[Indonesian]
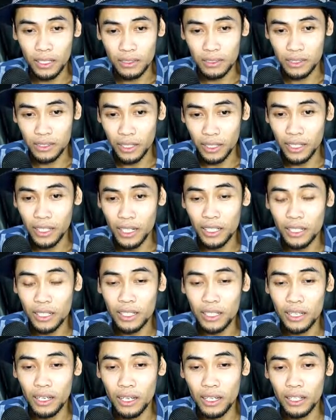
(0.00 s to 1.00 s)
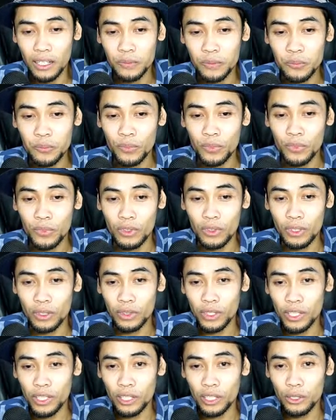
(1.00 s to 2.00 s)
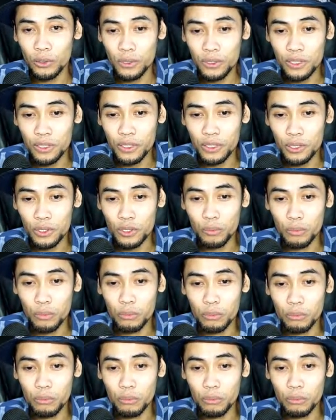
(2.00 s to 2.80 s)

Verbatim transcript: Sekali lagi karena ketika user itu